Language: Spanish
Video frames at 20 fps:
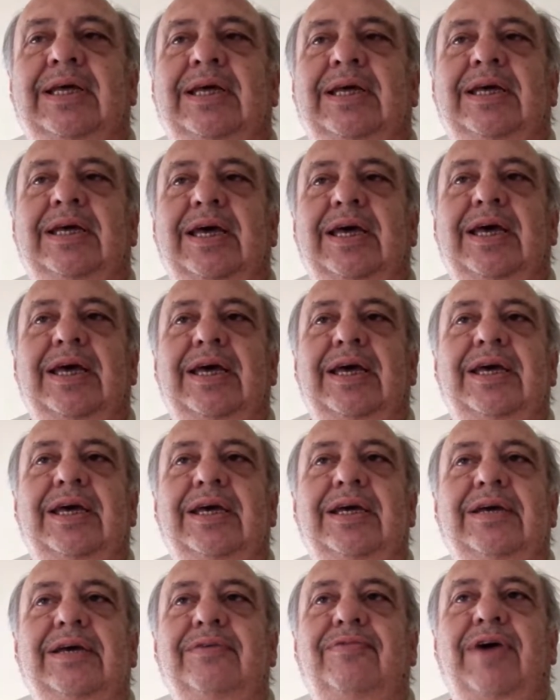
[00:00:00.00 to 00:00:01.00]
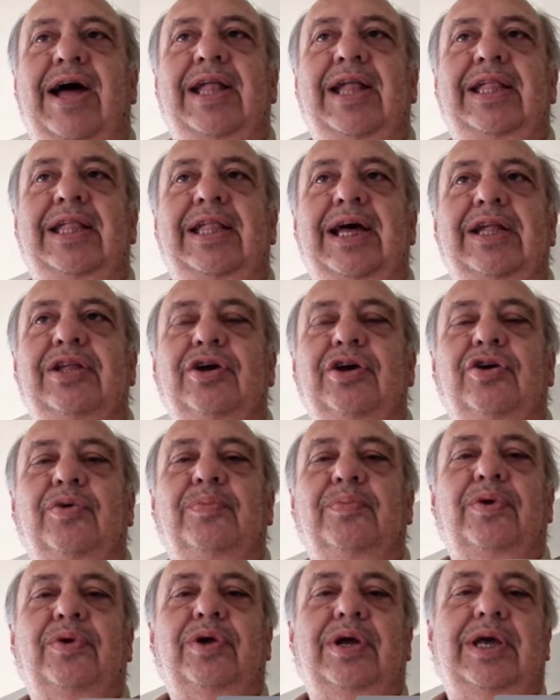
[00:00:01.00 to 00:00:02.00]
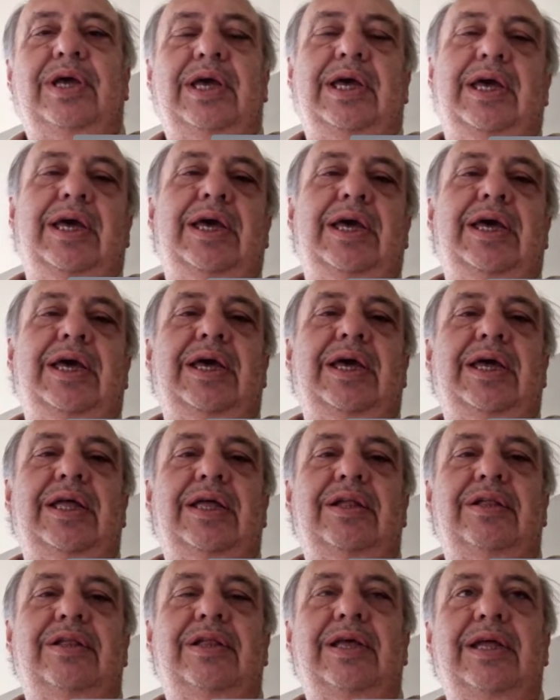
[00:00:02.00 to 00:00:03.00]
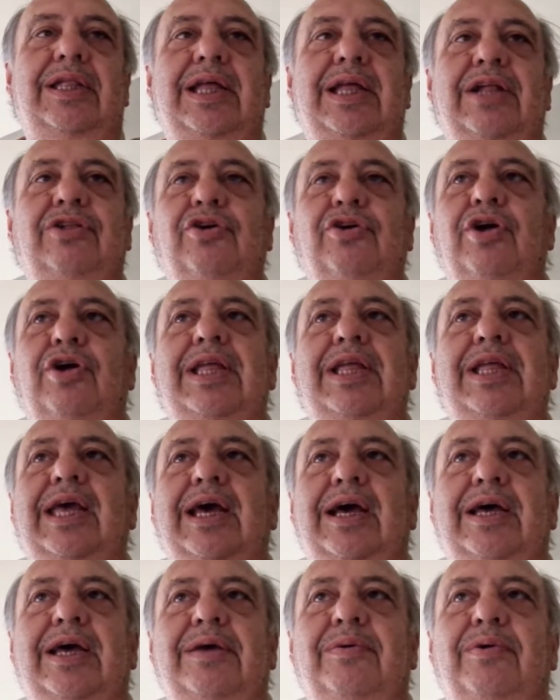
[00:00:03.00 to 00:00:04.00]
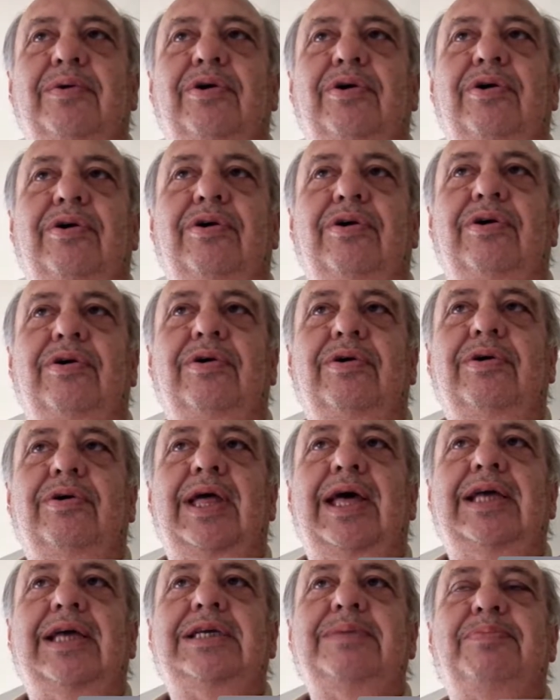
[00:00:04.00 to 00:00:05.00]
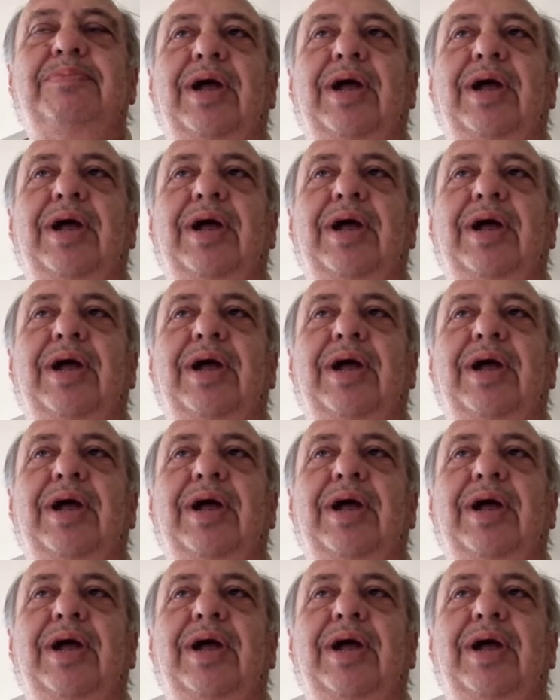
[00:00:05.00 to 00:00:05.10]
eh, fantásticos porque están todo el día y vos le decís,